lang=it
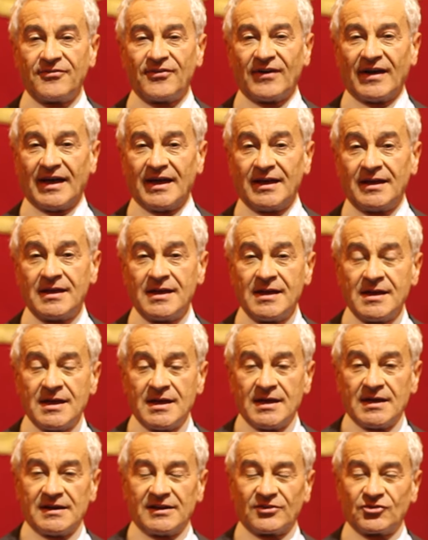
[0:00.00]
fa
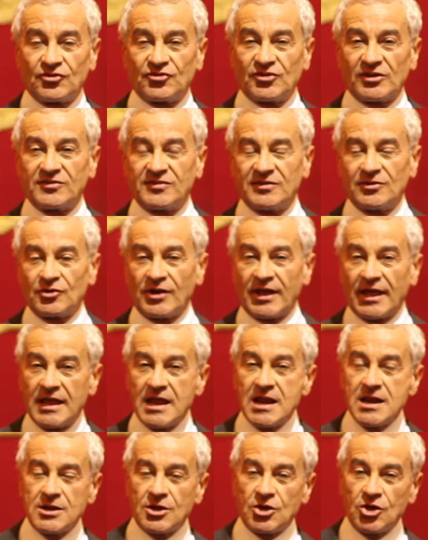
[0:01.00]
l'associazione
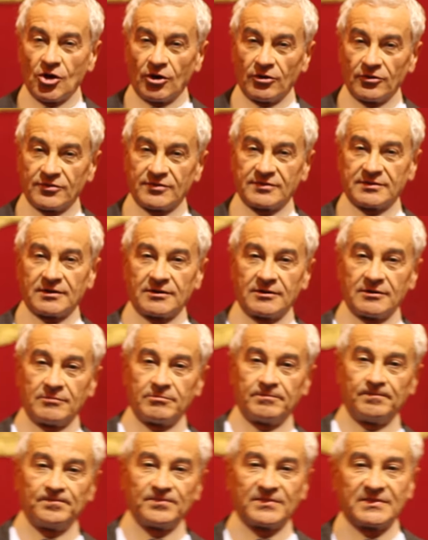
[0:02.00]
Il
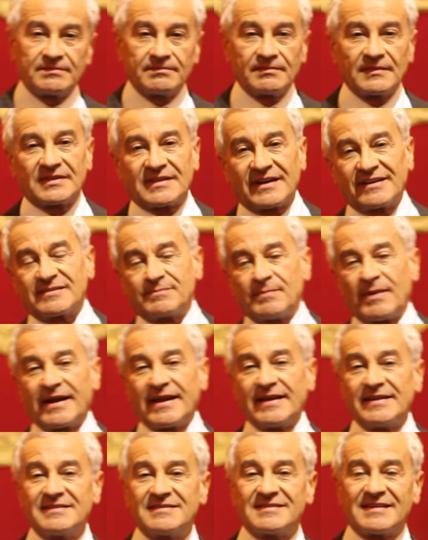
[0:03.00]
Chiostro
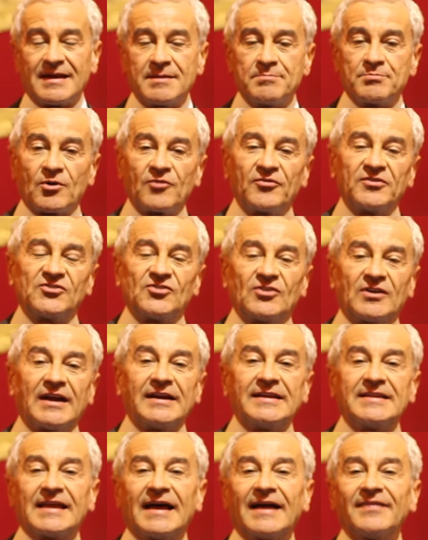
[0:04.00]
Trasparenza e
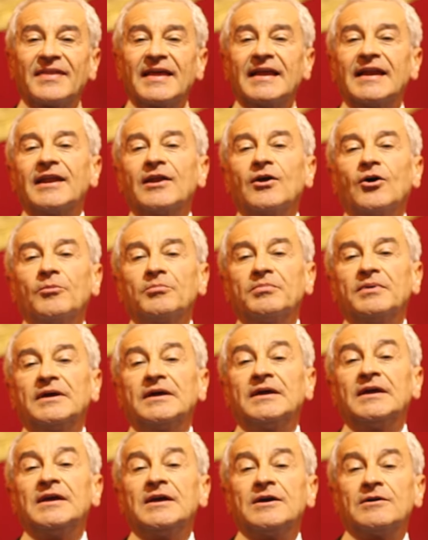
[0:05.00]
professionalità delle
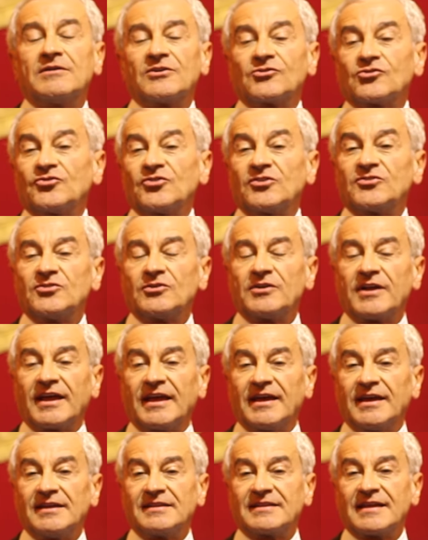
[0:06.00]
lobby, un'associazione
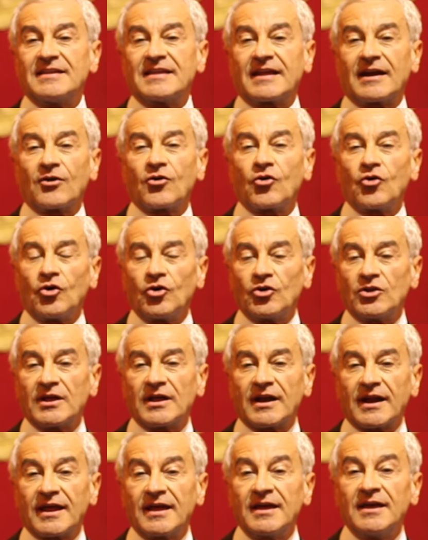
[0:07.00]
che intende
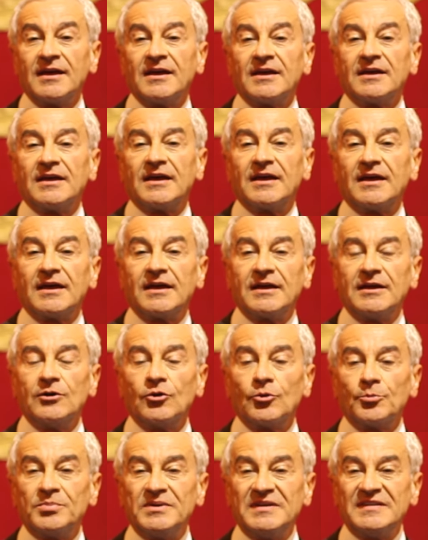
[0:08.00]
raccogliere eh, i
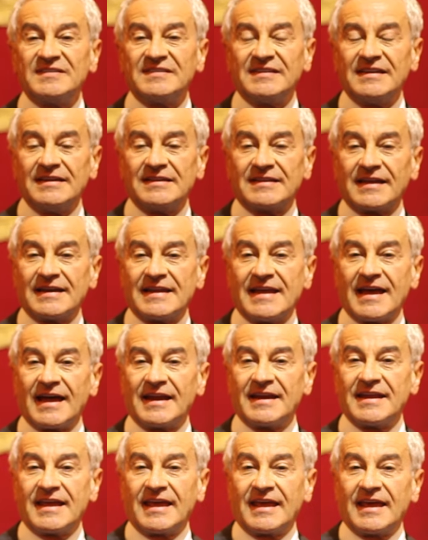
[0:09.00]
lobbisti
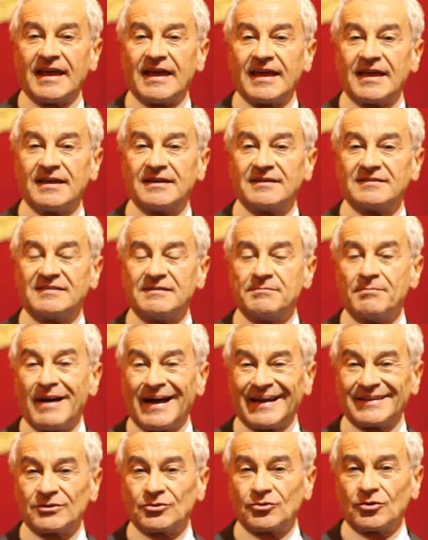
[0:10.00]
italiani che si
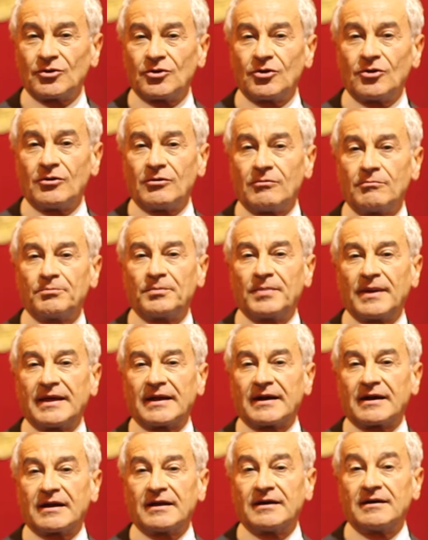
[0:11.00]
battono per
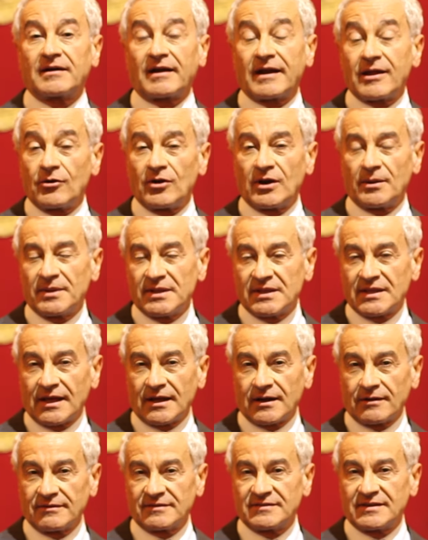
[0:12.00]

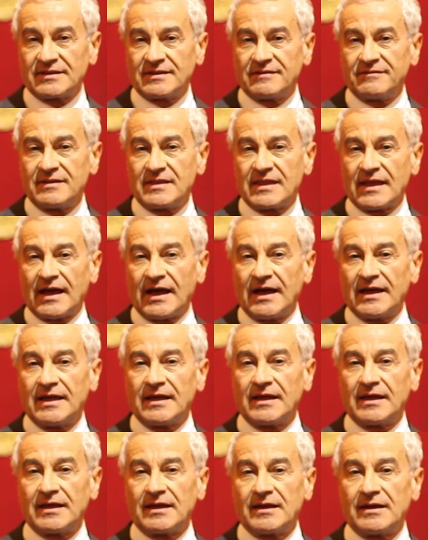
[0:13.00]
regolamentare questa attività
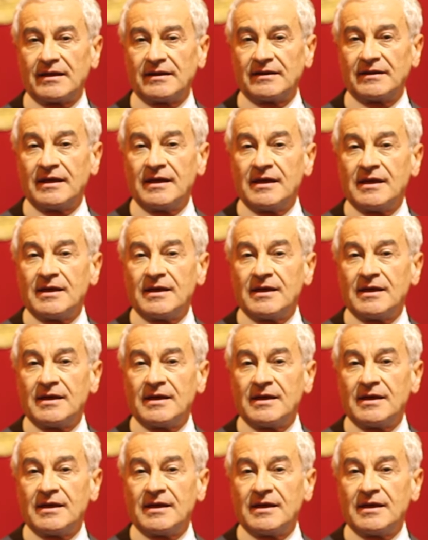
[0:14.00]
eh,